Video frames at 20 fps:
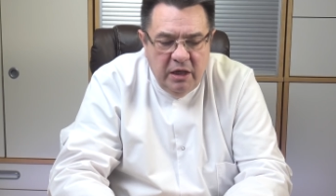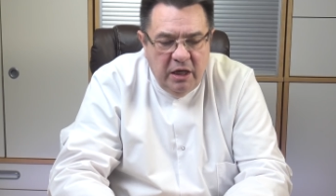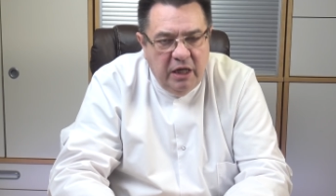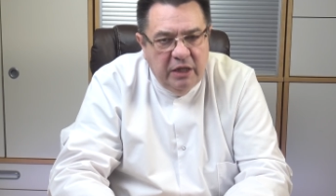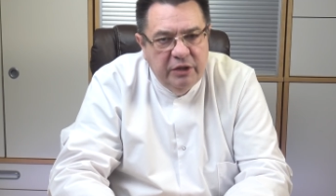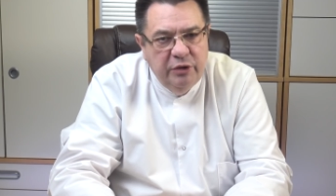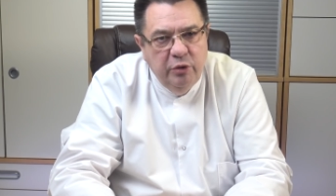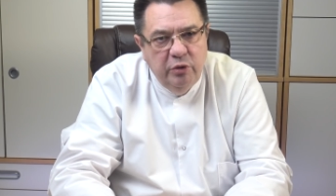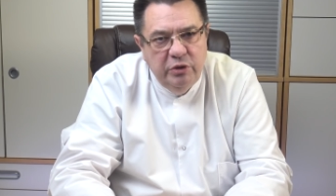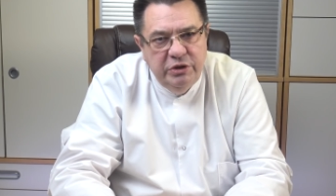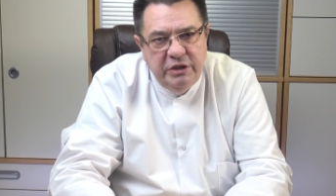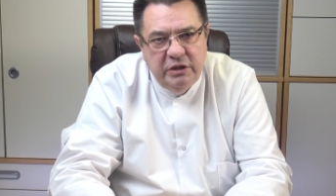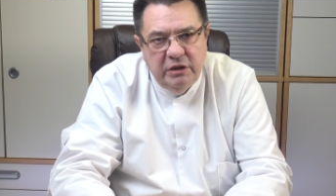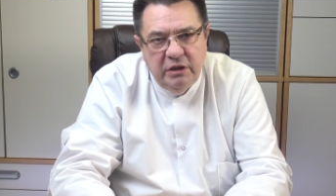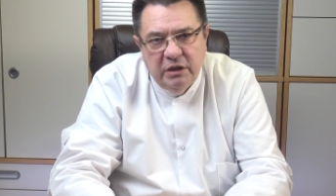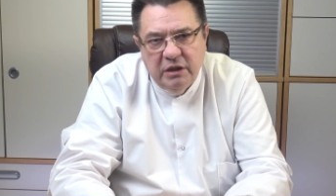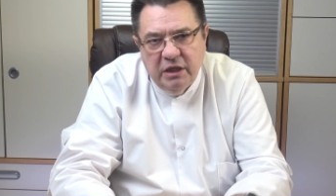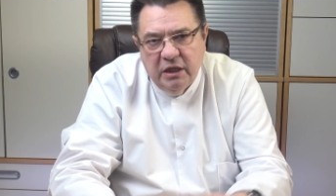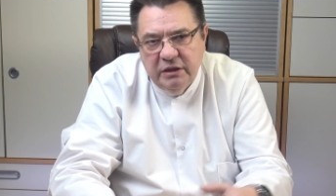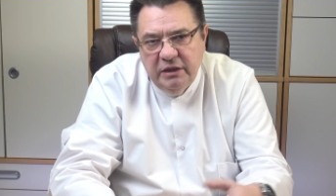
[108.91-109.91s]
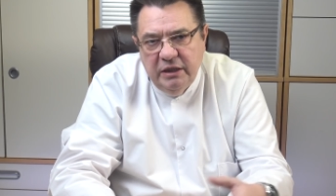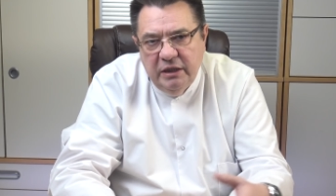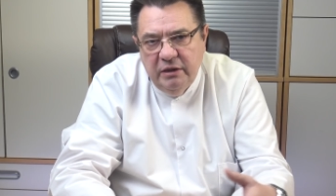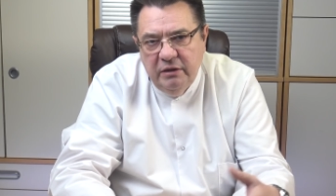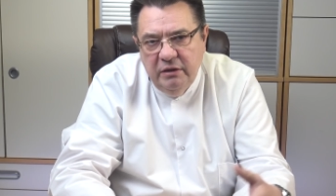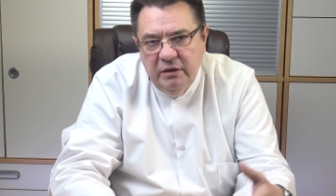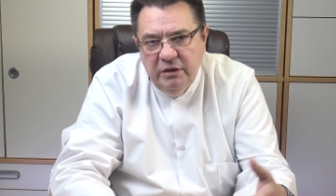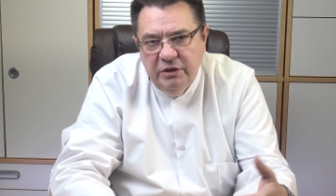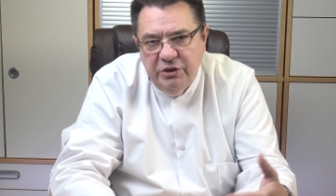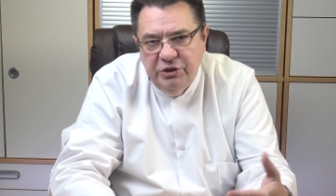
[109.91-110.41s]
Одно дело,
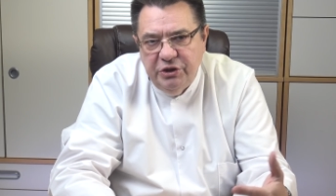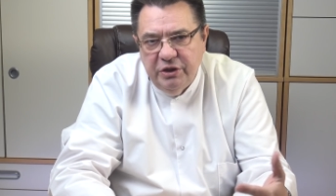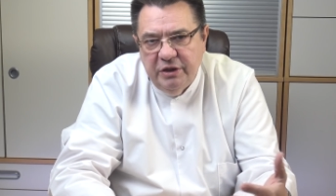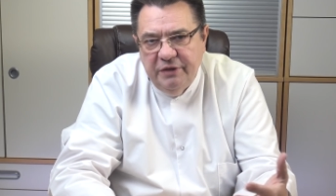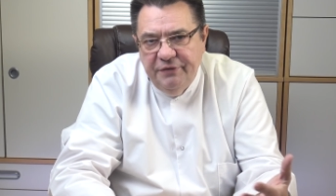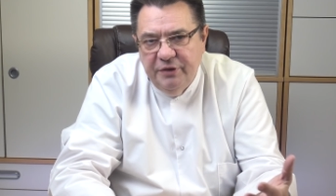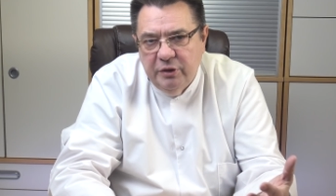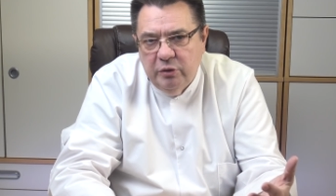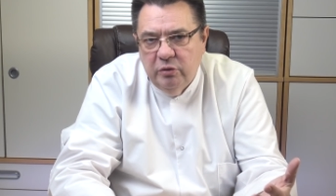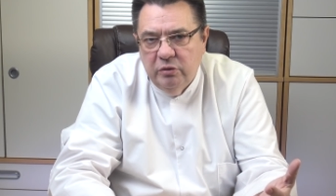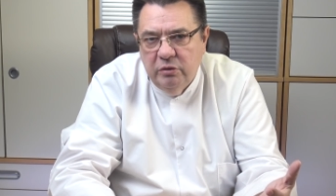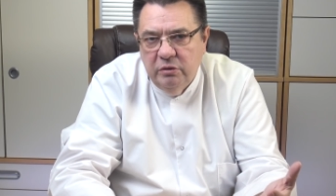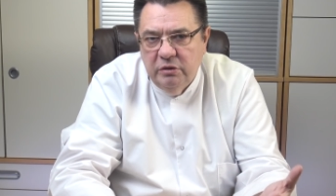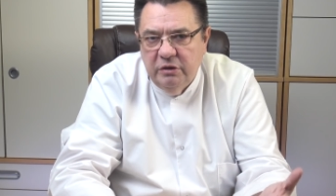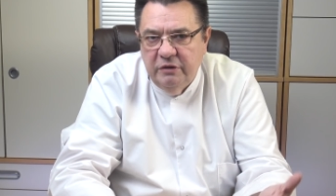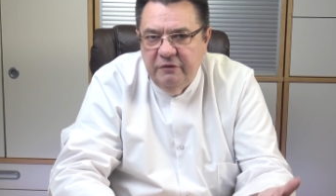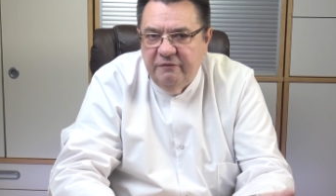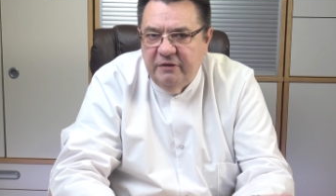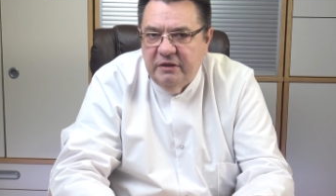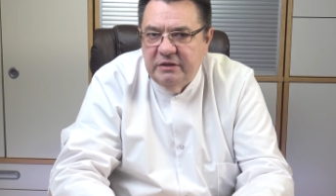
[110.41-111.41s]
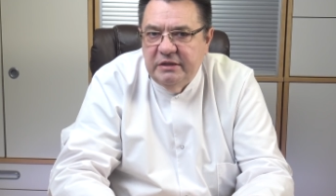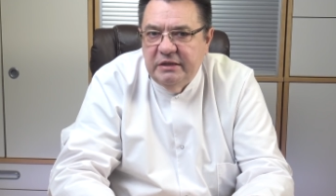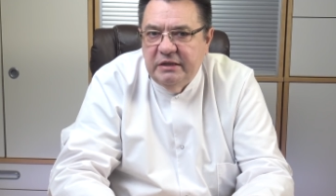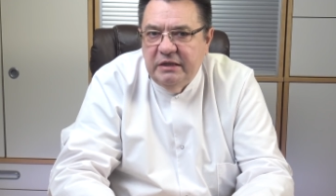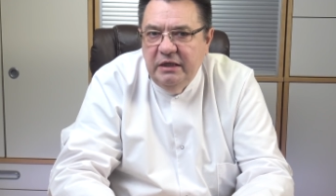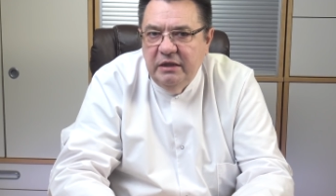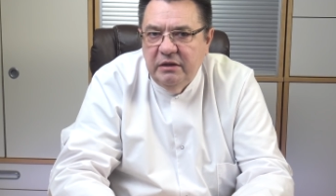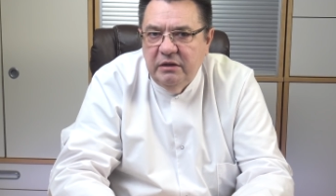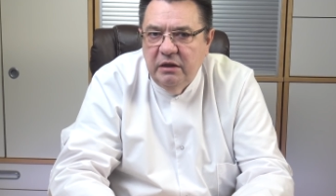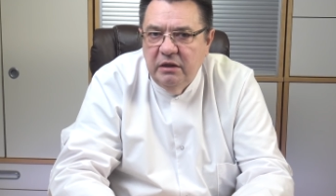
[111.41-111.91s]
когда человеку
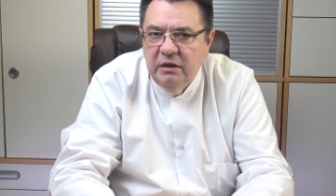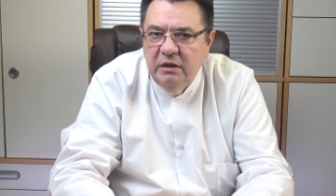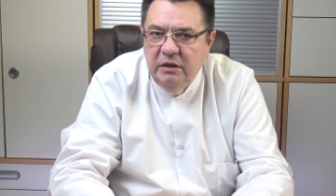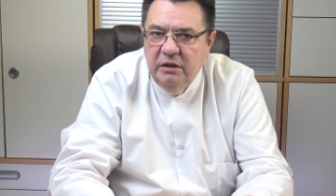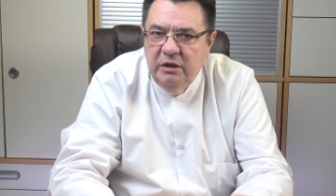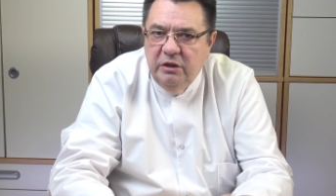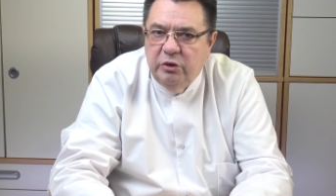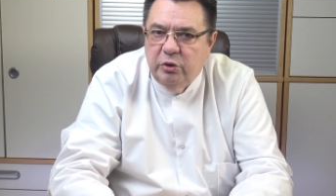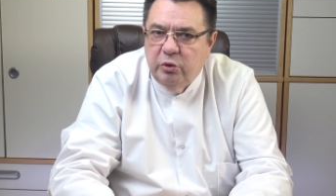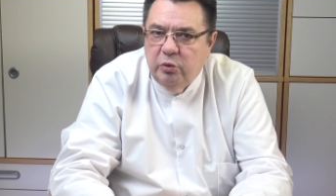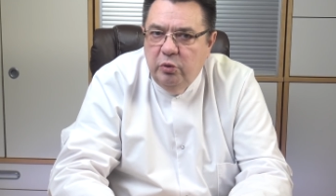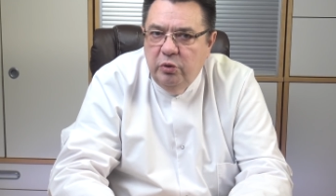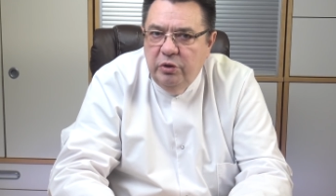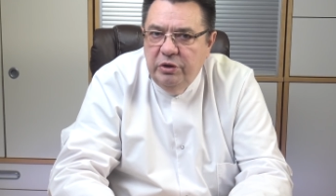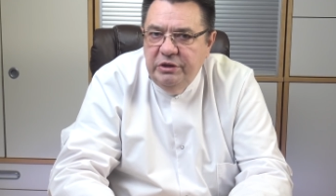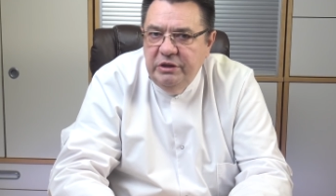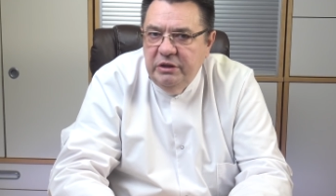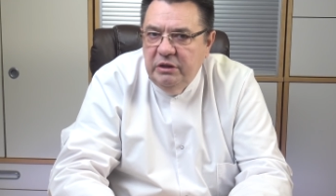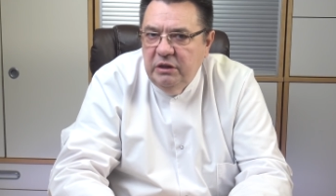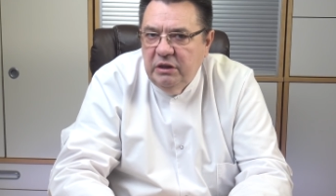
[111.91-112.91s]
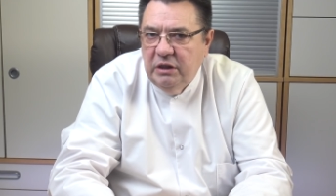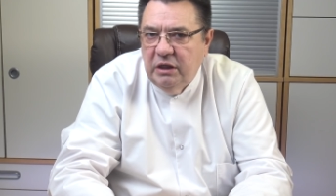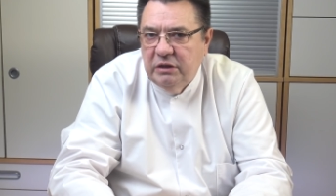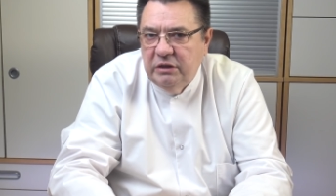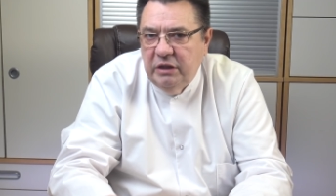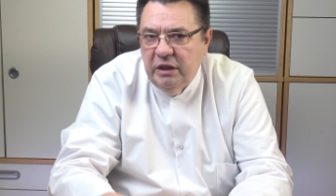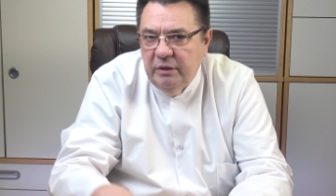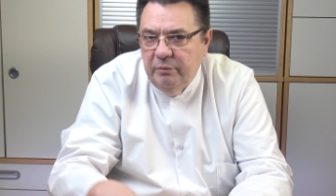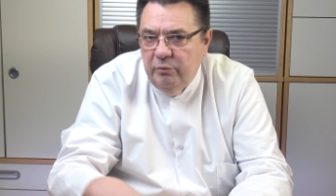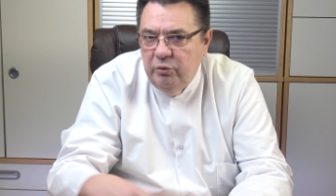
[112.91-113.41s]
20 лет, и другое дело,
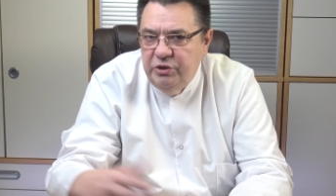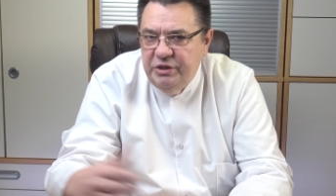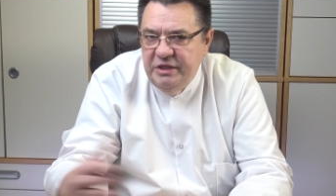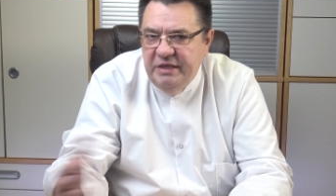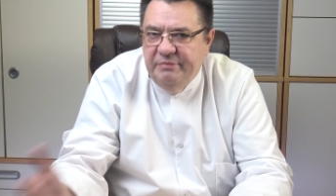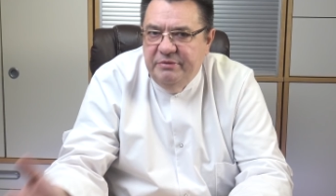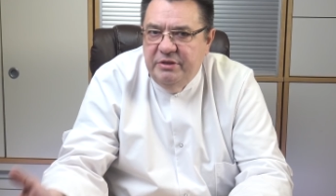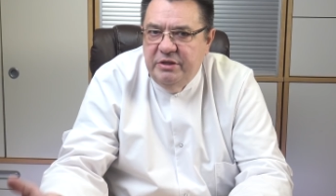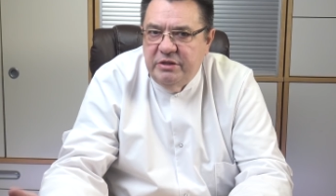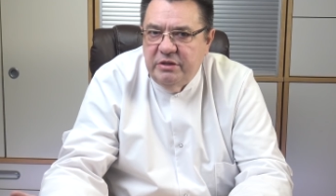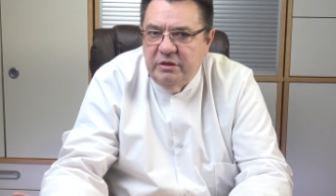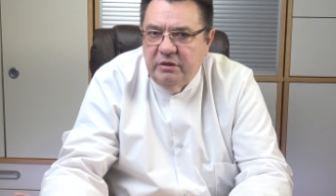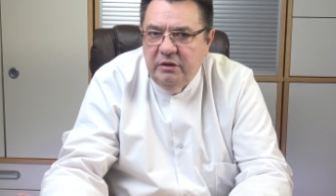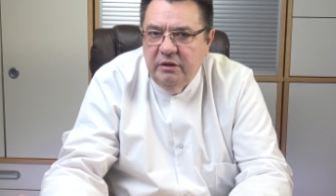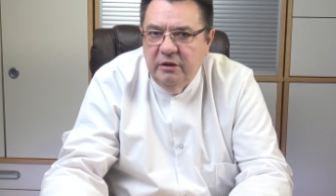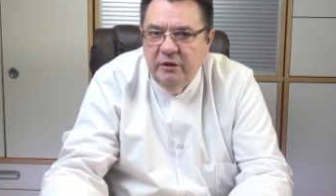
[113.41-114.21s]
когда ему 70.